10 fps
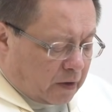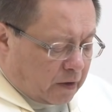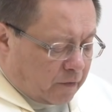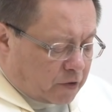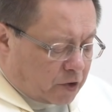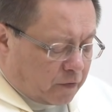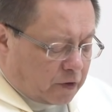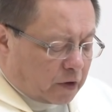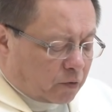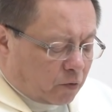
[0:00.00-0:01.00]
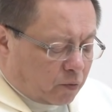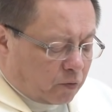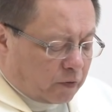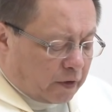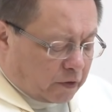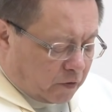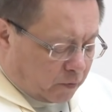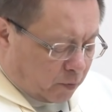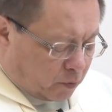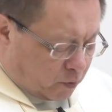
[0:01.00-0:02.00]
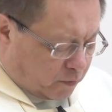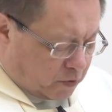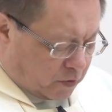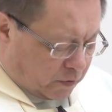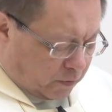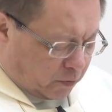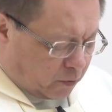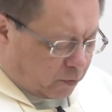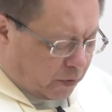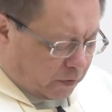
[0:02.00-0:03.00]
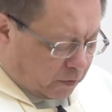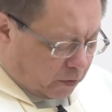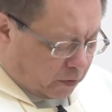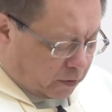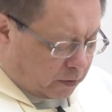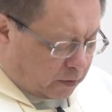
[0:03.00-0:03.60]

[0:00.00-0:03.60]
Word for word: właściwie Jezus mówi, w jaki sposób widzi swoją misję e,